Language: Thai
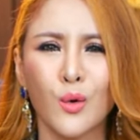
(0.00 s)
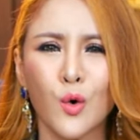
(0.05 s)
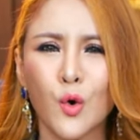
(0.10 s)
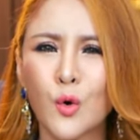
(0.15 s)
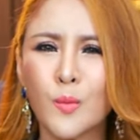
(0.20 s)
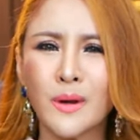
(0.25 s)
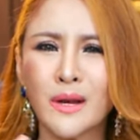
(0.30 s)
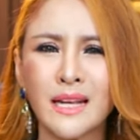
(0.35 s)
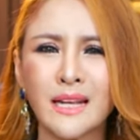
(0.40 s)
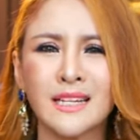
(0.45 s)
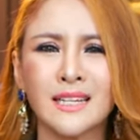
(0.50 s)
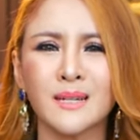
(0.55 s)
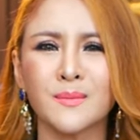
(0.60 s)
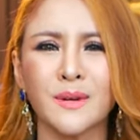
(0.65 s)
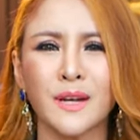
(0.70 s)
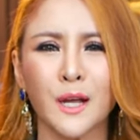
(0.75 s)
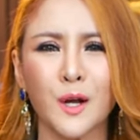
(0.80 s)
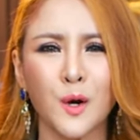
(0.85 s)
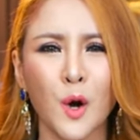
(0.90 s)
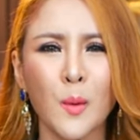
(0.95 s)
ครูไม่ได้เกิด
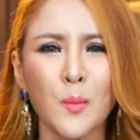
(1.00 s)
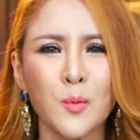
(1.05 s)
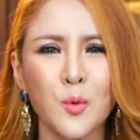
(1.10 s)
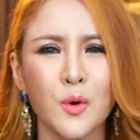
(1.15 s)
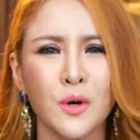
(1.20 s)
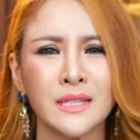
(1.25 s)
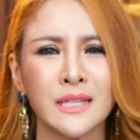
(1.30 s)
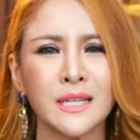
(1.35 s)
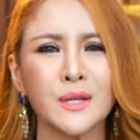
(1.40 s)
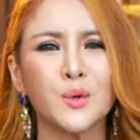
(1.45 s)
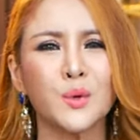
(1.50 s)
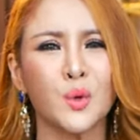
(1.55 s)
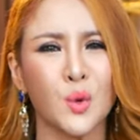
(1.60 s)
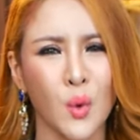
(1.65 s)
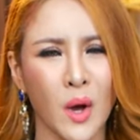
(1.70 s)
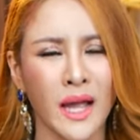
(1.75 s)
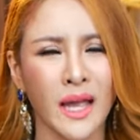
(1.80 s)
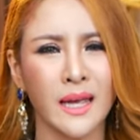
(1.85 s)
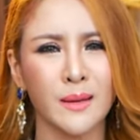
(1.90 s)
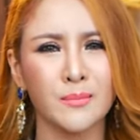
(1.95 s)
มาในครอบครัวที่ร
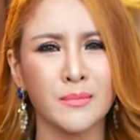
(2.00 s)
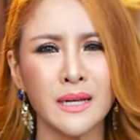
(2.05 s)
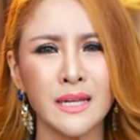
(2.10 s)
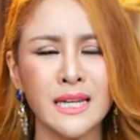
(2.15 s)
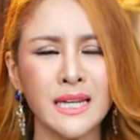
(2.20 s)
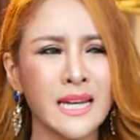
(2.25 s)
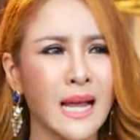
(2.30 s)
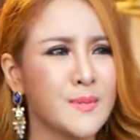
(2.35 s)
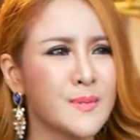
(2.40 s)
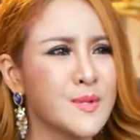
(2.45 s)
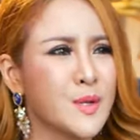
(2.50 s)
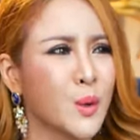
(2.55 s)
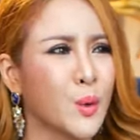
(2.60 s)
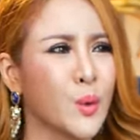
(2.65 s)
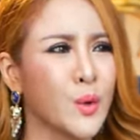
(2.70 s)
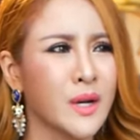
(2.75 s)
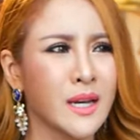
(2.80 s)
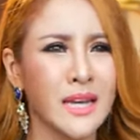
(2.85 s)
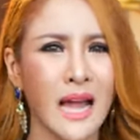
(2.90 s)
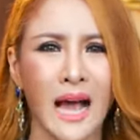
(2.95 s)
วยไม่ได้นามส
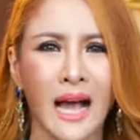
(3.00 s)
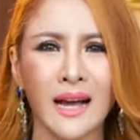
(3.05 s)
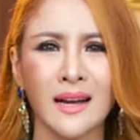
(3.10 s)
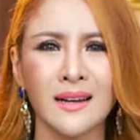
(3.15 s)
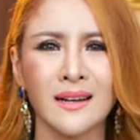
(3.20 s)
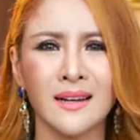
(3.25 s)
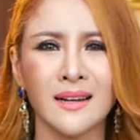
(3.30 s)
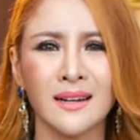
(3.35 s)
กุลดัง